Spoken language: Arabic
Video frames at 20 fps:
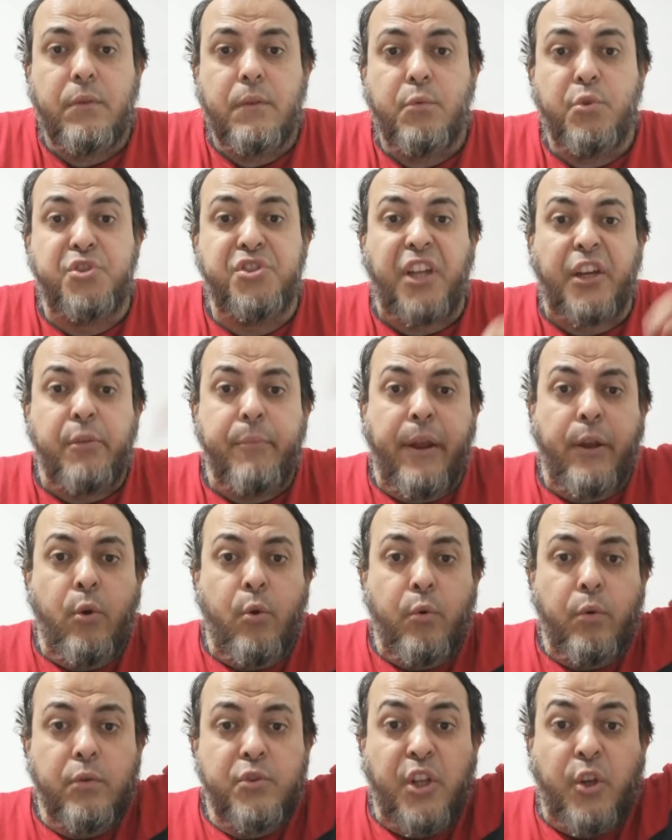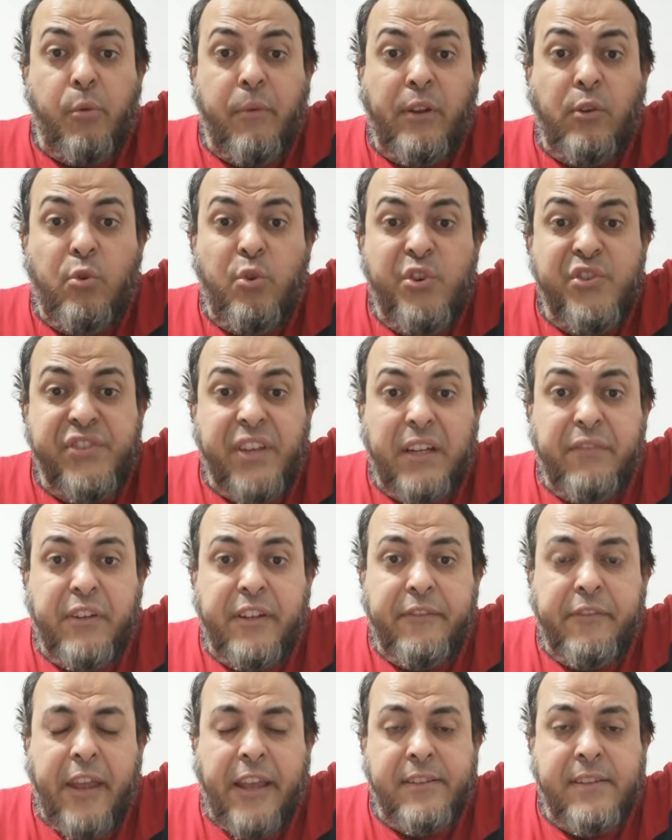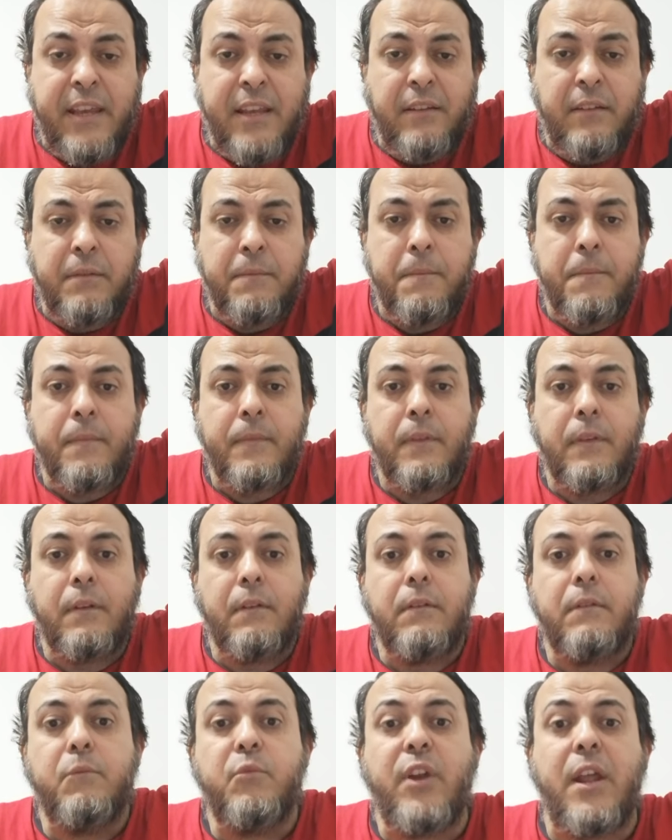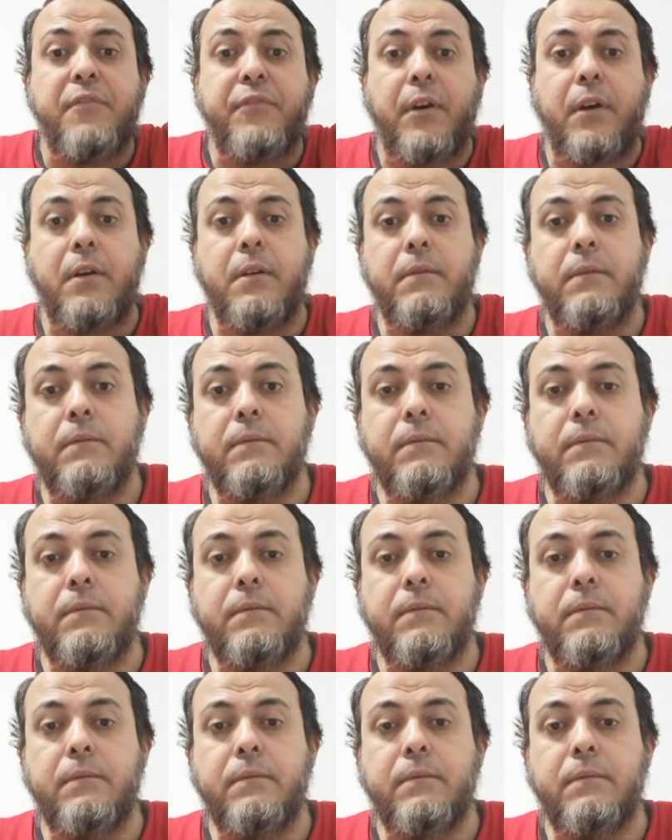والشيطان منعه الشيطان منعه يروح يصلي في المسجد منافق